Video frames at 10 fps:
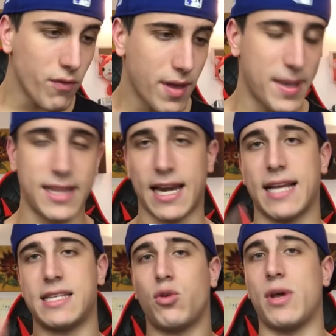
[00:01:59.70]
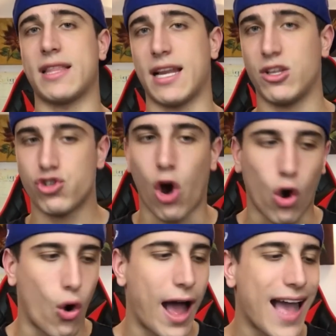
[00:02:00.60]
Ovviamente, ragazzi, qui entrate in gioco